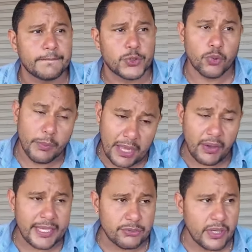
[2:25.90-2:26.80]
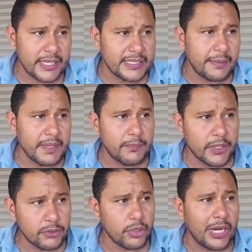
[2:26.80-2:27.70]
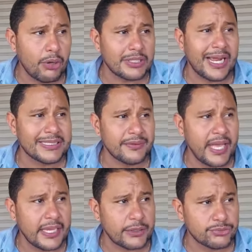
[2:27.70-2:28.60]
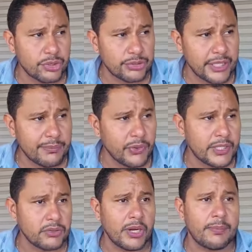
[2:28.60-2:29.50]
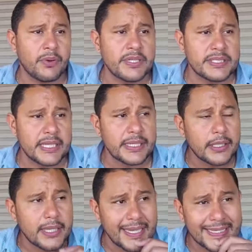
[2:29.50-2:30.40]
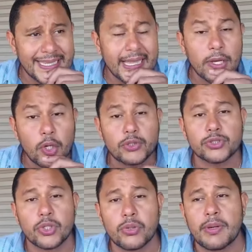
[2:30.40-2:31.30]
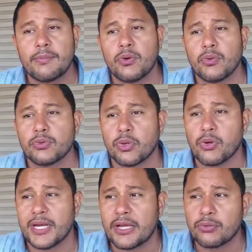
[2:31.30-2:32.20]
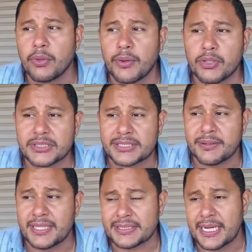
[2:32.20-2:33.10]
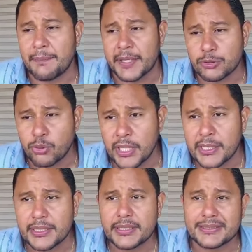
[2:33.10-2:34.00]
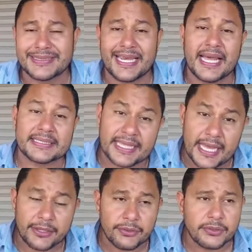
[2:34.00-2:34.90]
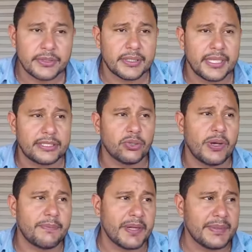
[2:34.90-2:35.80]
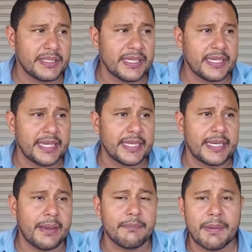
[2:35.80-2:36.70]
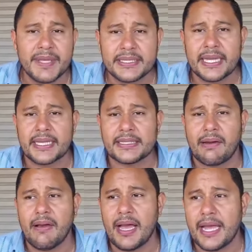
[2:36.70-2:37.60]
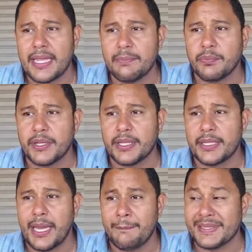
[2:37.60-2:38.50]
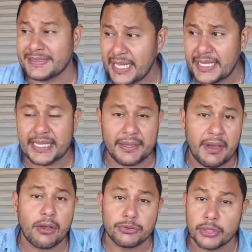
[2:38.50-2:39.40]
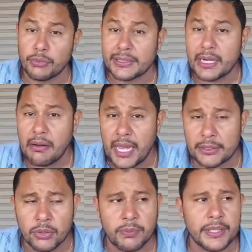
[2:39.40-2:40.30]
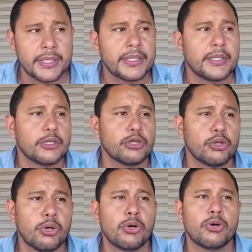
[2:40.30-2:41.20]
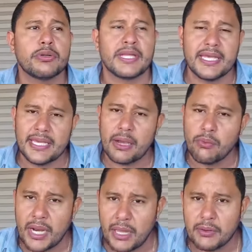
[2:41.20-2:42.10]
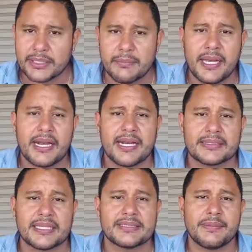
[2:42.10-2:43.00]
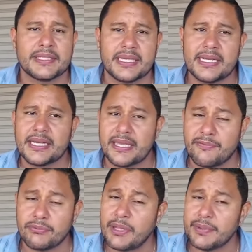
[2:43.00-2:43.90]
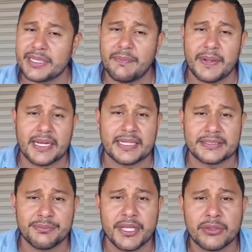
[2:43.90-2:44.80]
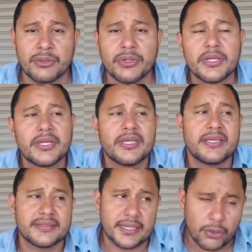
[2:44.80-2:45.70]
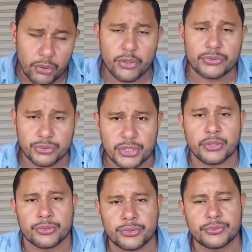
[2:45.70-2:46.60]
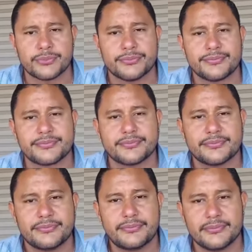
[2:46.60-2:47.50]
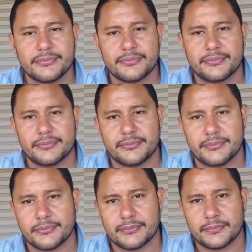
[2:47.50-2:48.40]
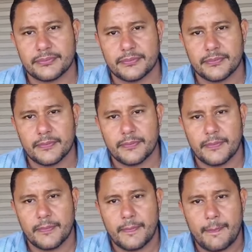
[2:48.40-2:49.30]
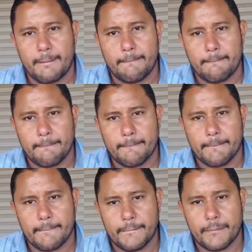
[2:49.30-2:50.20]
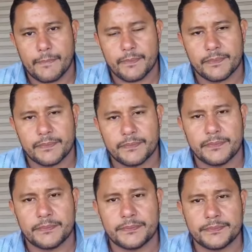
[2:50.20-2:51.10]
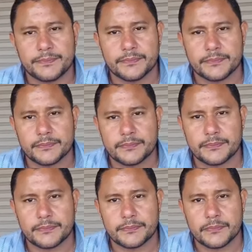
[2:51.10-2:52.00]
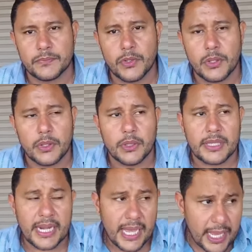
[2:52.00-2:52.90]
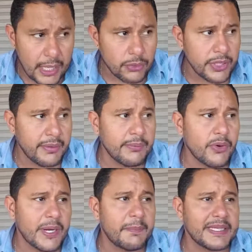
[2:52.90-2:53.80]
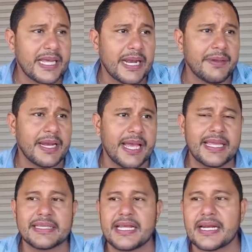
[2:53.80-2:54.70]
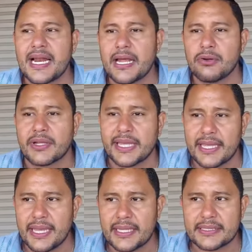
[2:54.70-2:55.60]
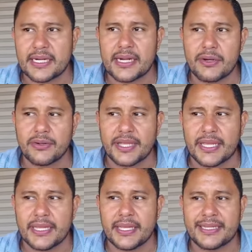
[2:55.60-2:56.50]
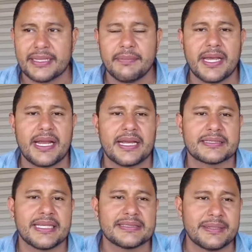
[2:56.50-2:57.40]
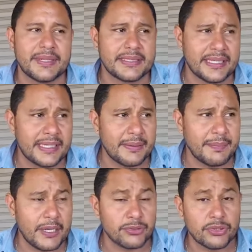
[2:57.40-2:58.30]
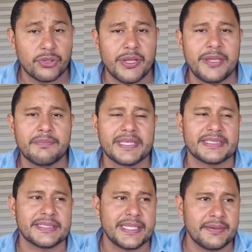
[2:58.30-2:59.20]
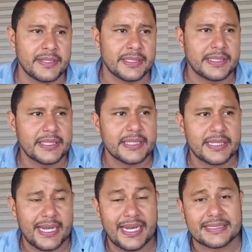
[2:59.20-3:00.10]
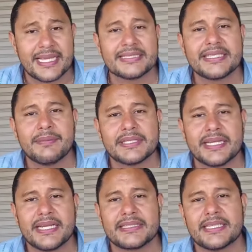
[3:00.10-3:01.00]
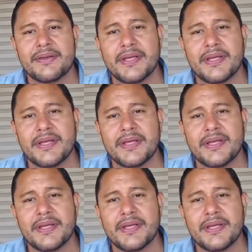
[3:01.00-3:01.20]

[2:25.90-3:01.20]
sumado a esto, aquí también, pues dentro de las otras actividades que nosotros tenemos dentro de la provincia, el día de hoy nosotros vamos junto con el ECU 911, se va a hacer la apertura del lactario esto va a permitir que las mamitas que trabajan ahí, pues eh, a pesar de que van a continuar trabajando, pues no dejen a un lado el tema de la lactancia materna, que es fundamental para el crecimiento y desarrollo de sus hijos. Qué importante es que difundir esto del lactario y que las instituciones están obligadas a respetar todo lo que Claro, debemos respetar. A ver, hay que estar claro que, hay que estar claro que el tema de la lactancia materna para nosotros es imprescindible. La lactancia materna tiene